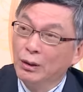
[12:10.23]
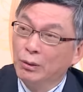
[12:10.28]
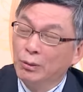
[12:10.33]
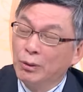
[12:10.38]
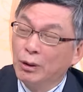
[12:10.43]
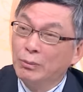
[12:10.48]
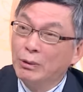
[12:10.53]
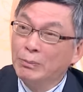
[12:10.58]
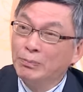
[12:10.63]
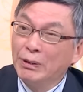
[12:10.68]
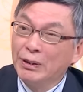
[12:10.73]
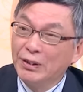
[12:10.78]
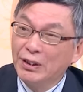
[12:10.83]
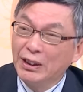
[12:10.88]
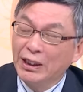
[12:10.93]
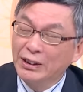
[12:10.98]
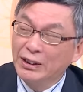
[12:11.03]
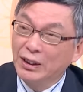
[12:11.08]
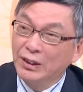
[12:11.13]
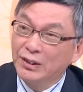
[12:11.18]
我们本
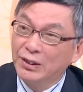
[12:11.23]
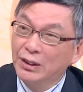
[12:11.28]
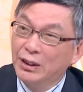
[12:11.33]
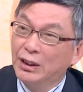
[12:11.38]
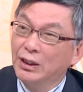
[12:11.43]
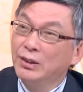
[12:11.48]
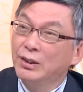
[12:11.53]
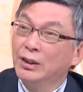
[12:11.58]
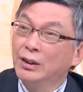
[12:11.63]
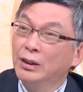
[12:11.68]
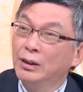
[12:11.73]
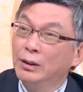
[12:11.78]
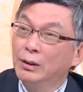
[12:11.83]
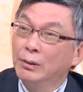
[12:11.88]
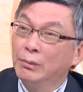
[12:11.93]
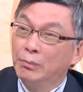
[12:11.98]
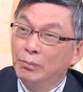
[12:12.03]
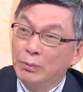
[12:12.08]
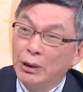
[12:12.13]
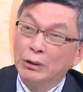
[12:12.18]
身来讲是跟着
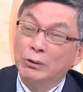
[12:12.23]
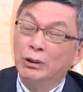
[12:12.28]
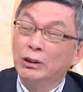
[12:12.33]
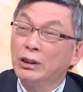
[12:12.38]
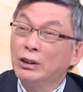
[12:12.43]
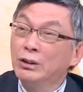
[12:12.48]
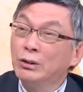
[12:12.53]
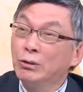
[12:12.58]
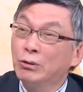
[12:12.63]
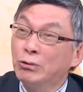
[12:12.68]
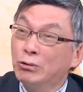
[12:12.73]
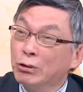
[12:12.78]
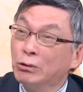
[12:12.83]
美国跟